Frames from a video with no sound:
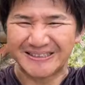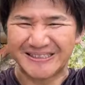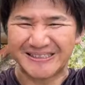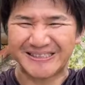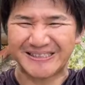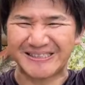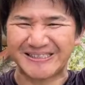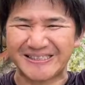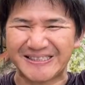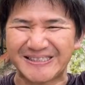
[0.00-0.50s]

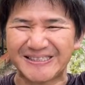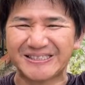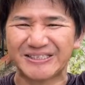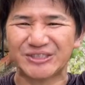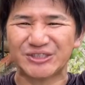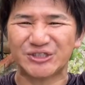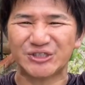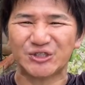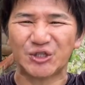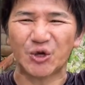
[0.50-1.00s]
地
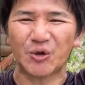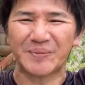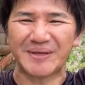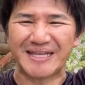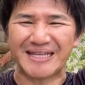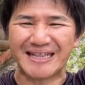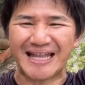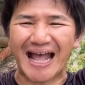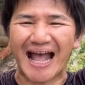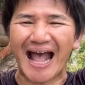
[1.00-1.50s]
球のみ
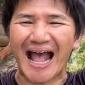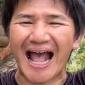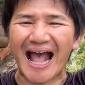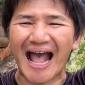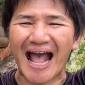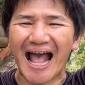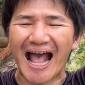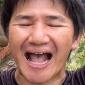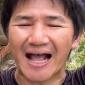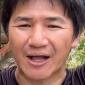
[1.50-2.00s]
ん
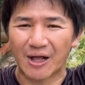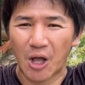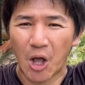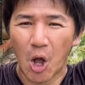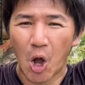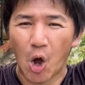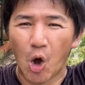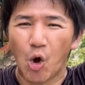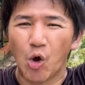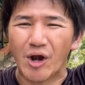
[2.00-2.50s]
な、
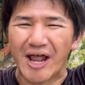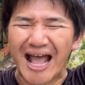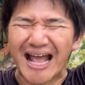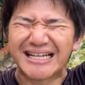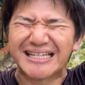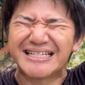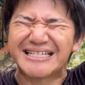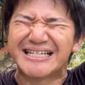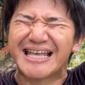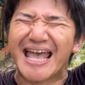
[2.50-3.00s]
オラ
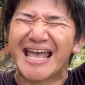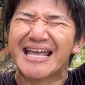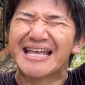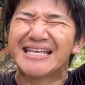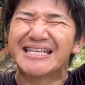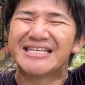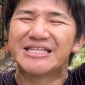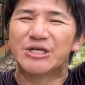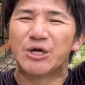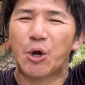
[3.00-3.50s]
に
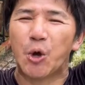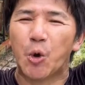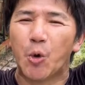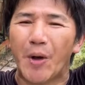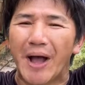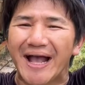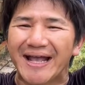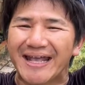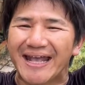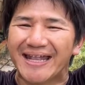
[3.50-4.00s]
元気を
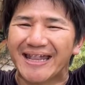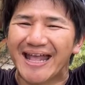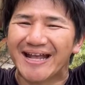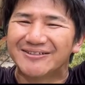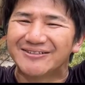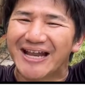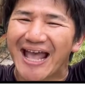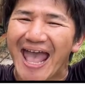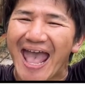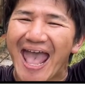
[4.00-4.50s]
分けて
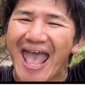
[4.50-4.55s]
くれ。